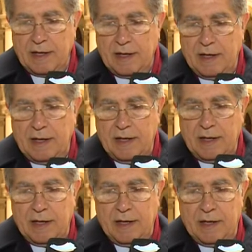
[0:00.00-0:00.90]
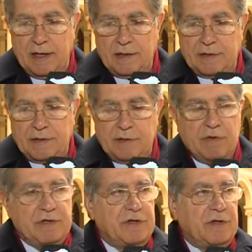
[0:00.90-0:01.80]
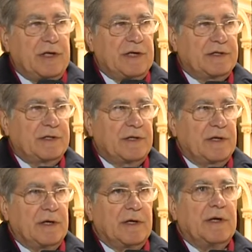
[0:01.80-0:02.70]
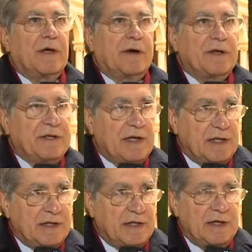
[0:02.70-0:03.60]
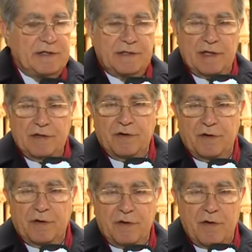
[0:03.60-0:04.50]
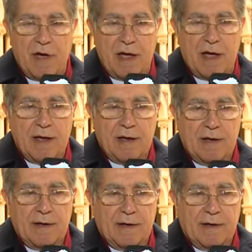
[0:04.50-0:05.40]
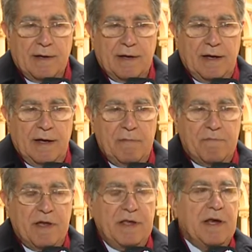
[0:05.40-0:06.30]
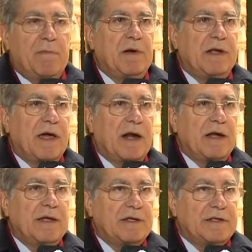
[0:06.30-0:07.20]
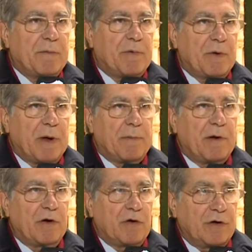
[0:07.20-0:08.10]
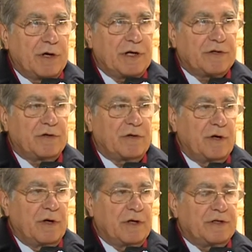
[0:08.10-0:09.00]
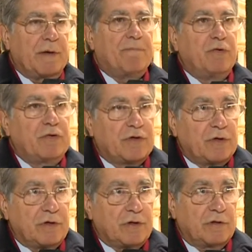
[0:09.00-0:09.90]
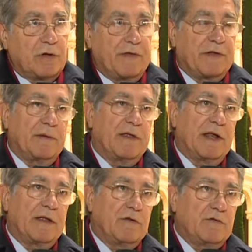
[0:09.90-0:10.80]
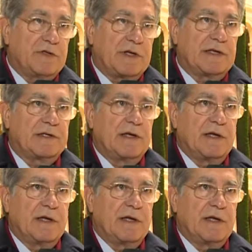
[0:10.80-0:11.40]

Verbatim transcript: eh, situaciones recientes en torno a e impedir aplicar leyes aprobadas por el Congreso, se expuso a través de las denuncias